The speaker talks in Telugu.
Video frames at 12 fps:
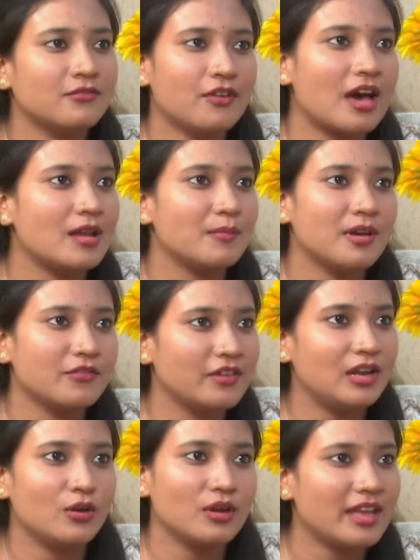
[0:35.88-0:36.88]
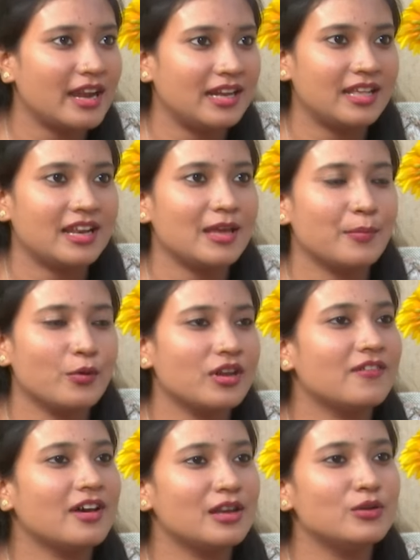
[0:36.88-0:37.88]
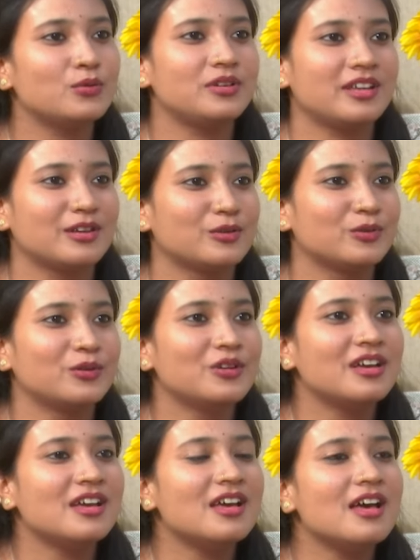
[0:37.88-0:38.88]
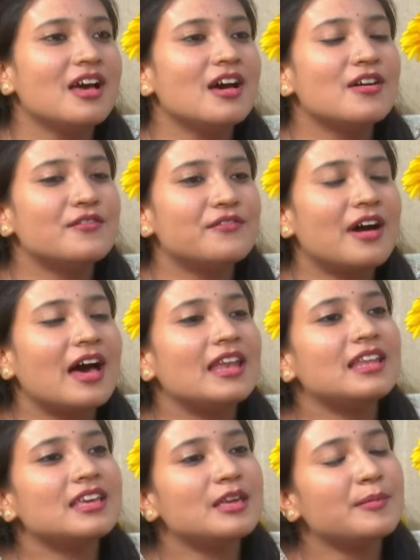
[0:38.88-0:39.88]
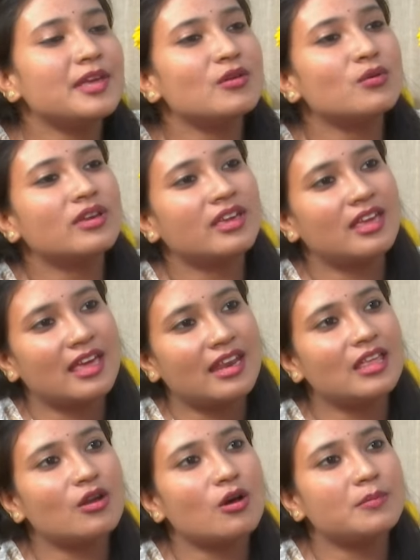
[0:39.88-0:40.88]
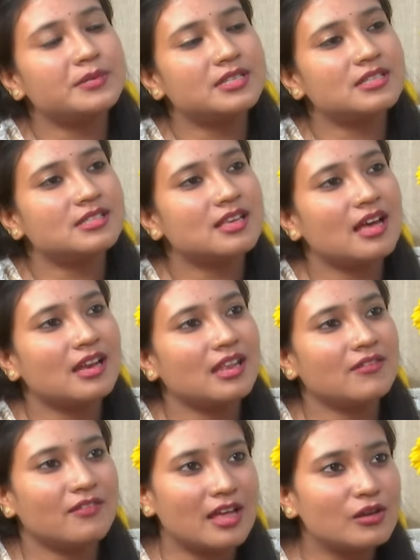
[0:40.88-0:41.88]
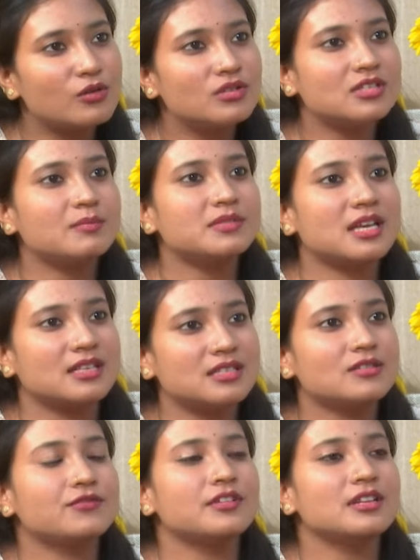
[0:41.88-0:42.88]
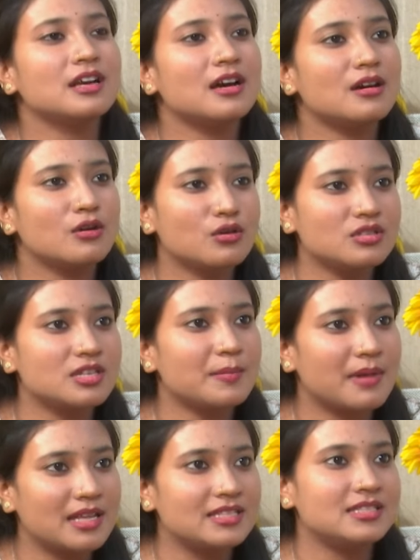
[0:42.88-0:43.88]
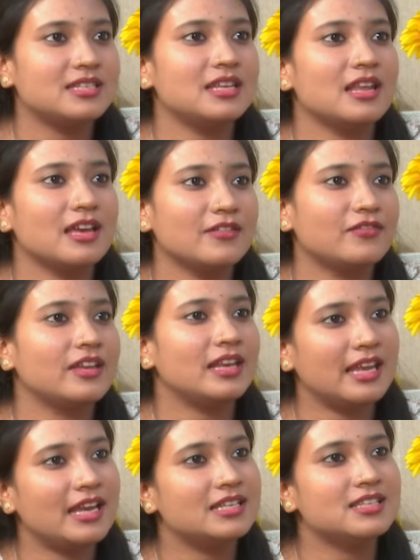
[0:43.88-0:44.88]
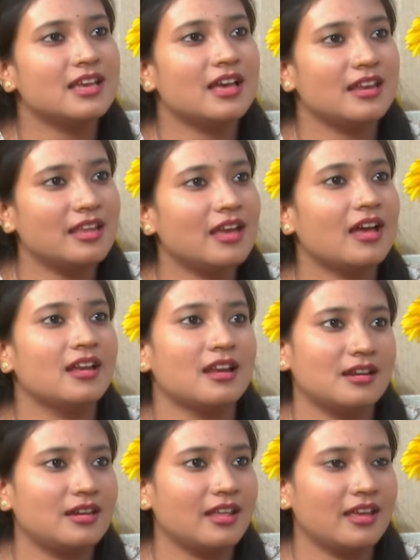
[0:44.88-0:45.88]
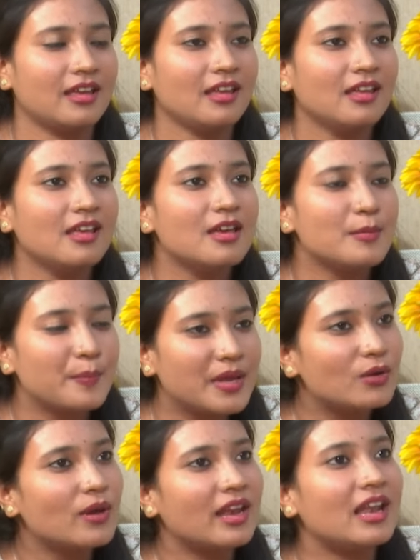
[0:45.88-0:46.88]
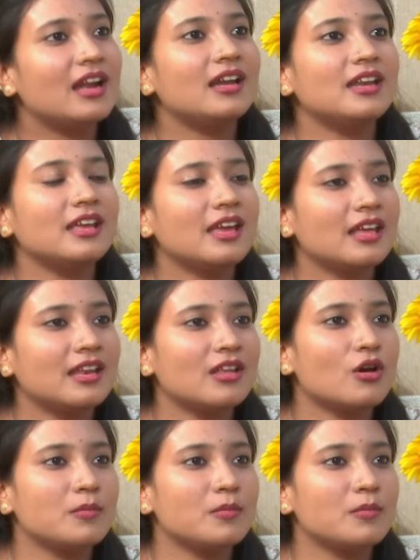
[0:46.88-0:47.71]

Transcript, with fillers: ఫార్మా ఫీల్డ్లోకి ఎంటర్ అయిపోయిన వాళ్ళు ఉంటారు వాళ్ళకి మీరు కెరీర్ ఆప్షన్స్ కానీ వాళ్ళు కొంచెం సక్సెస్ఫుల్గా కొంచెం మంచి లైఫ్ని లీడ్ చేయాలి అని అంటే మీరు ఎలాంటి కెరీర్